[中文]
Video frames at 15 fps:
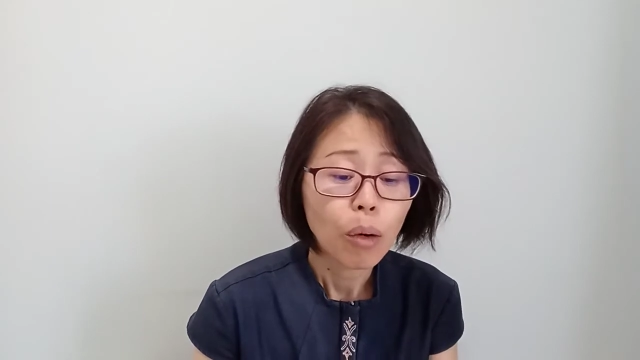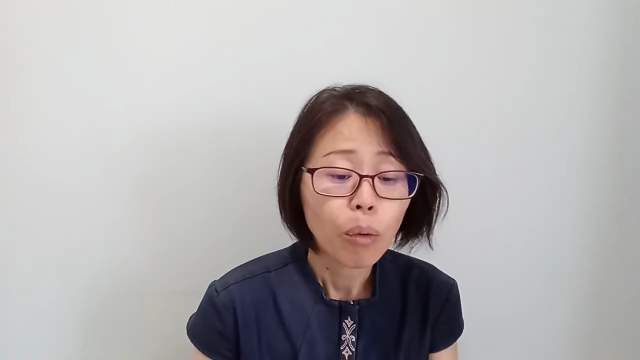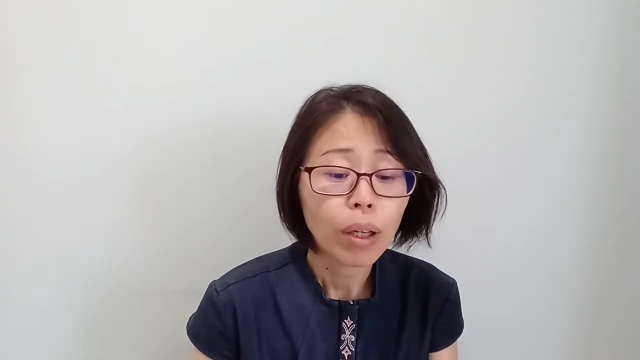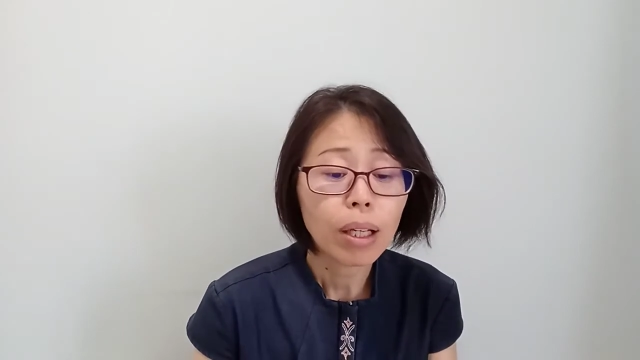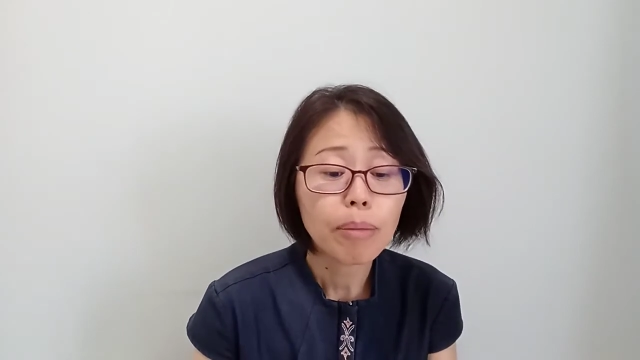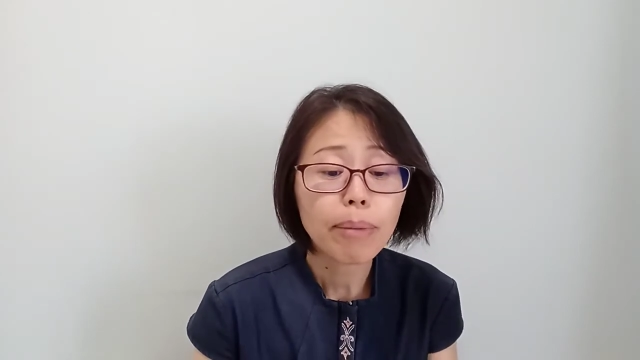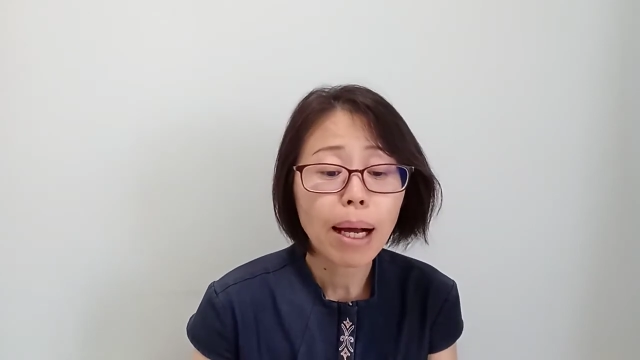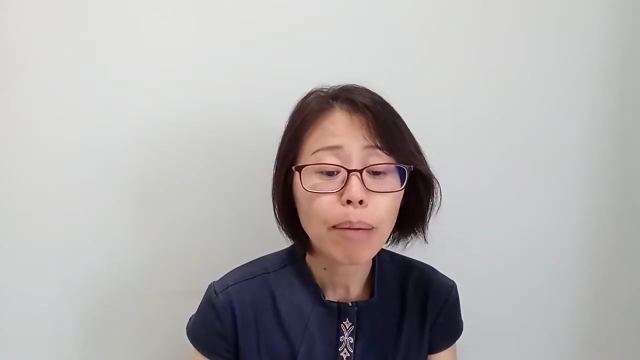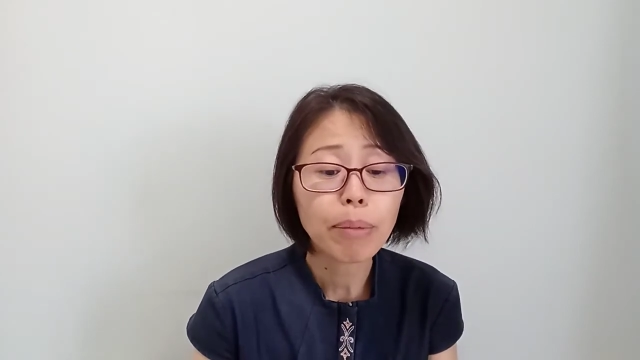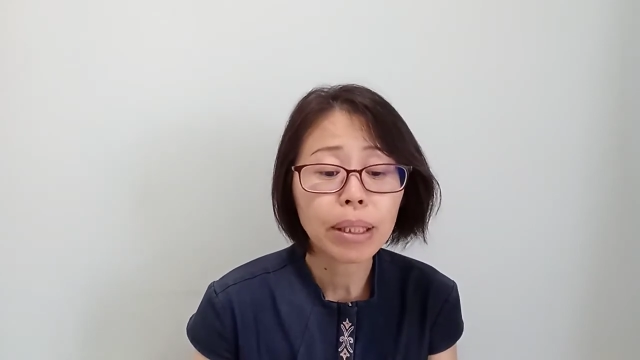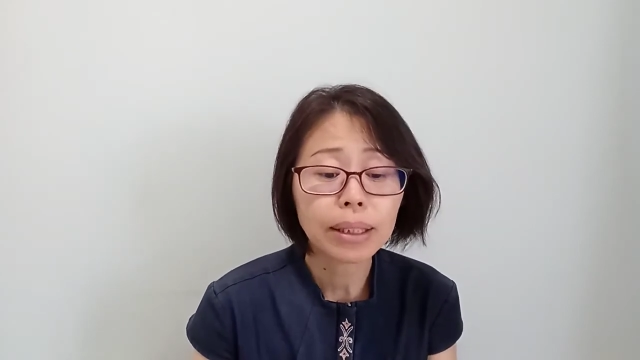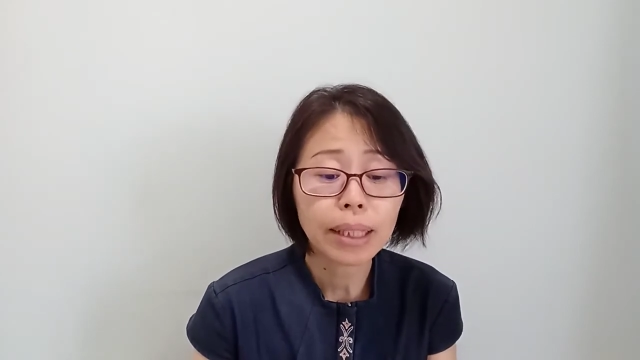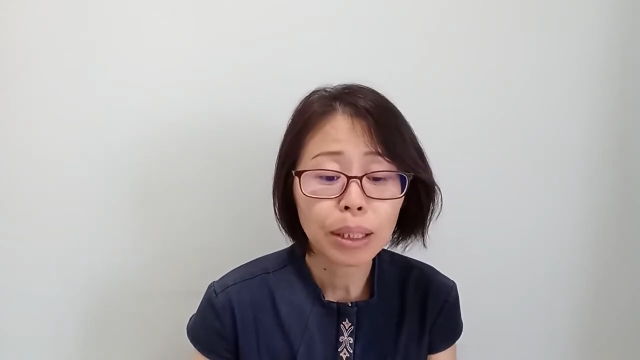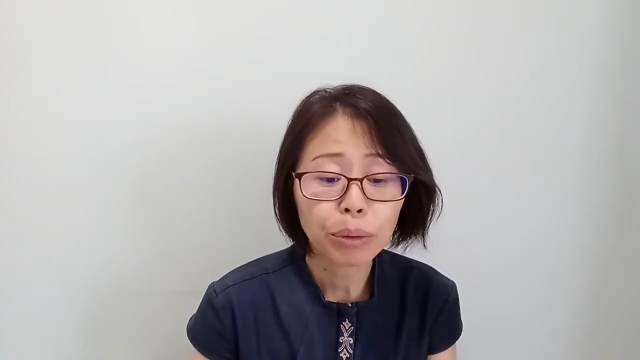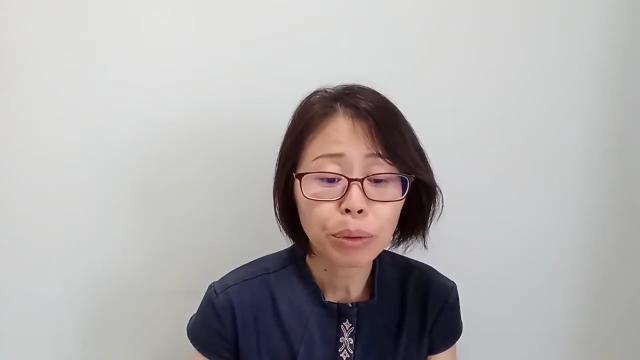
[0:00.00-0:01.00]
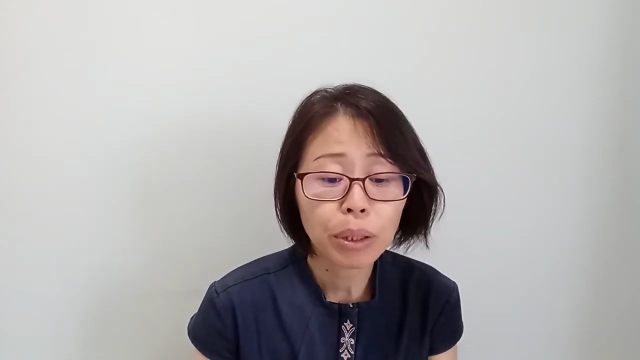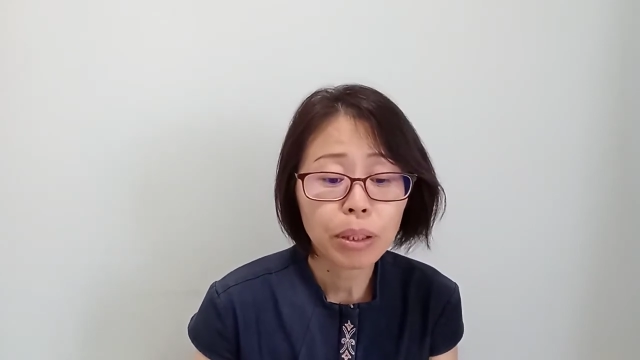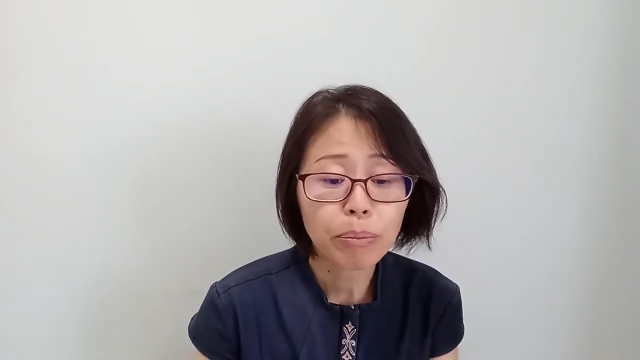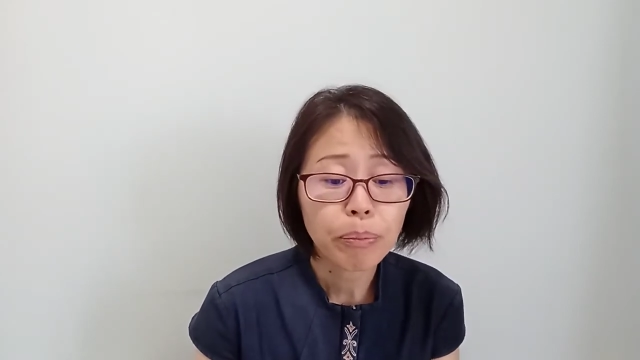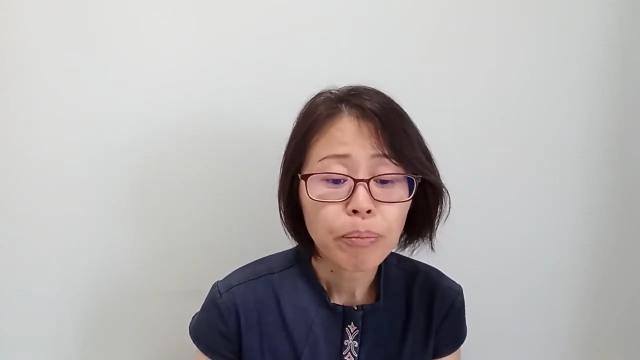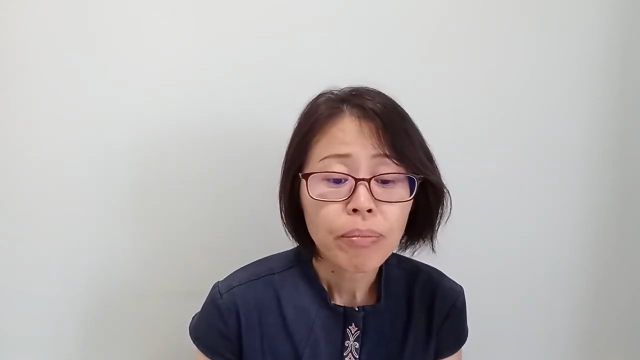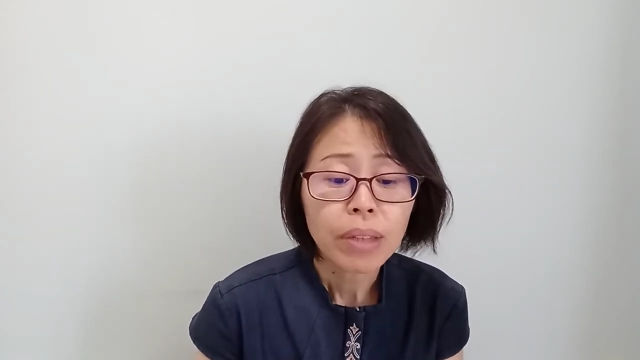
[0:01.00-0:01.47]
我和妈妈在
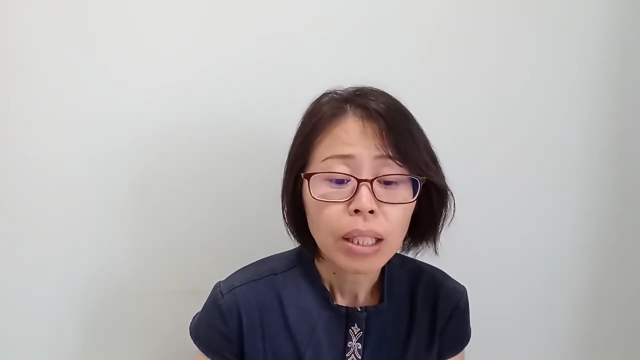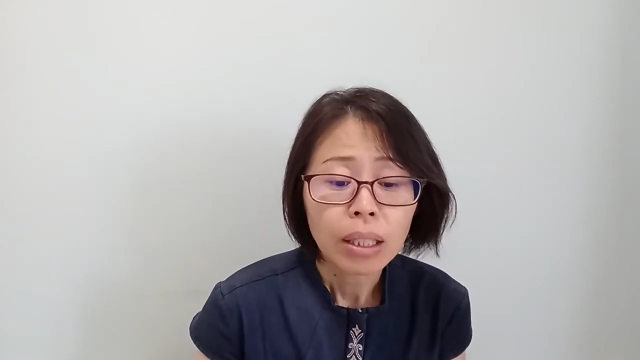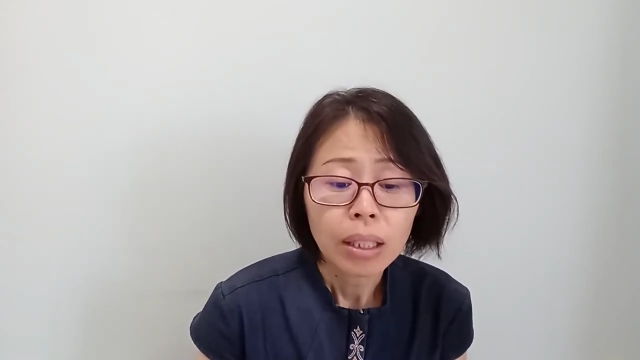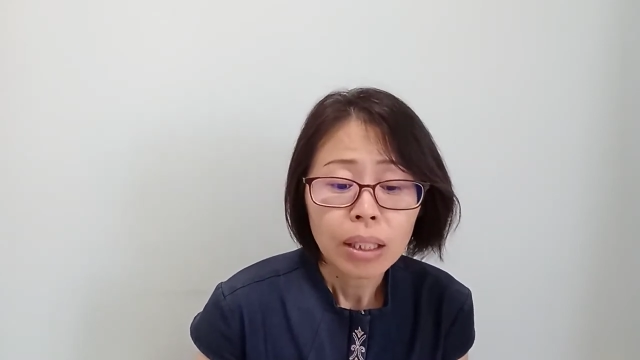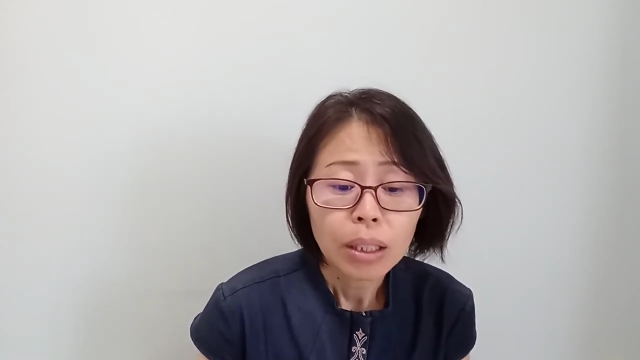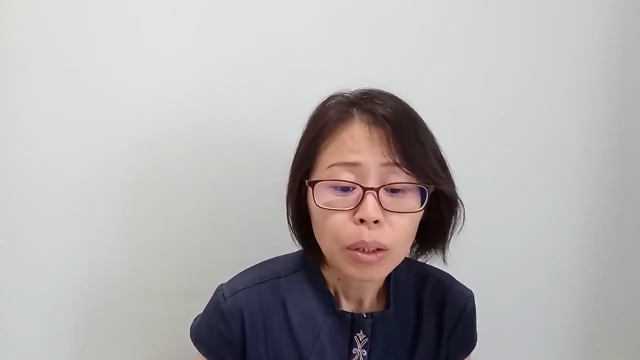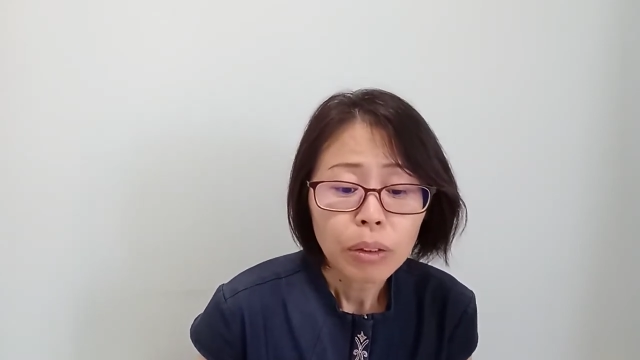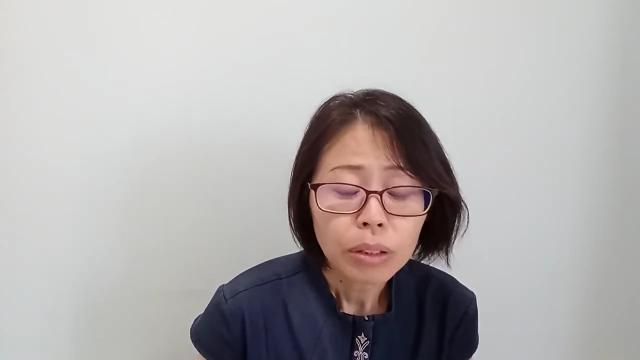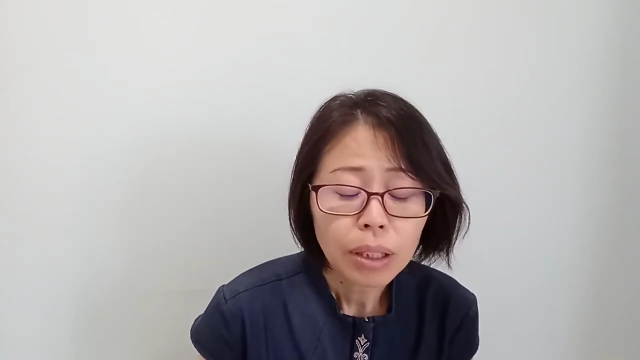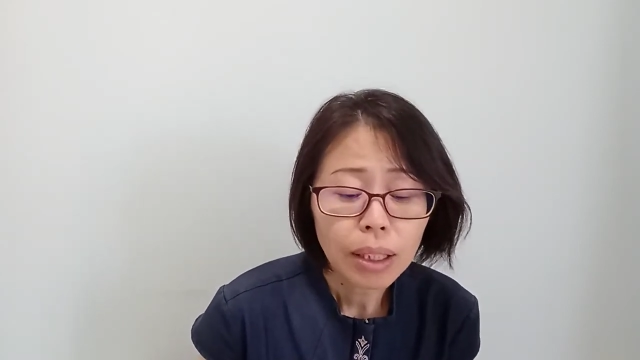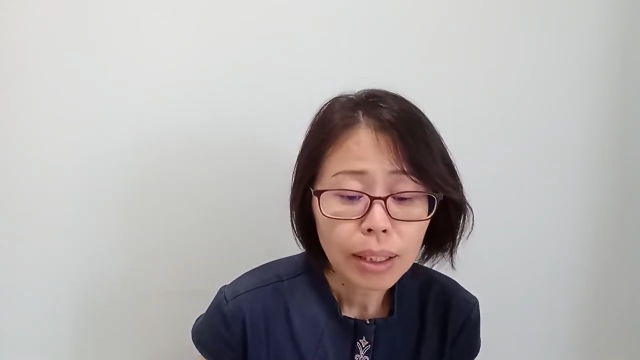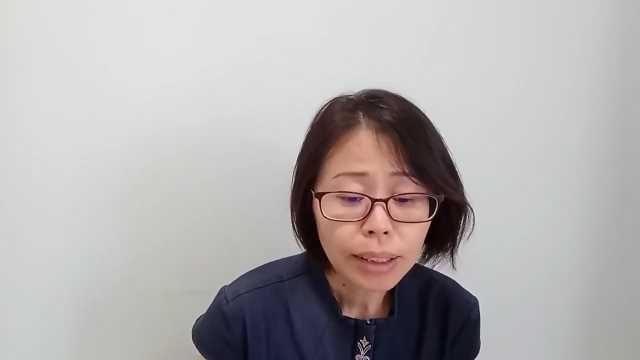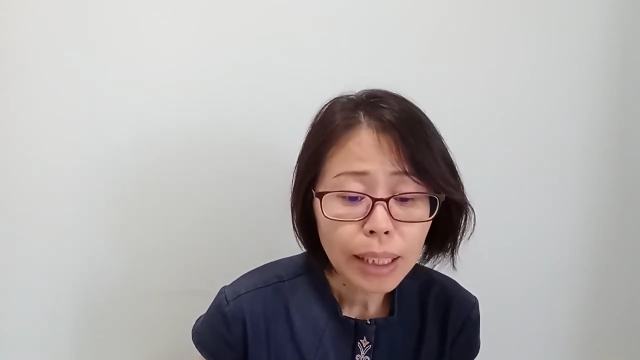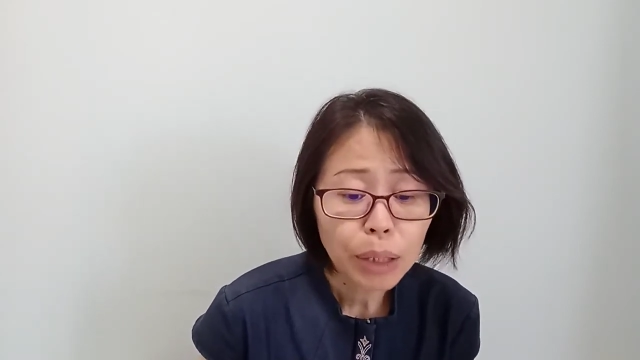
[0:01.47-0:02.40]
对，呃，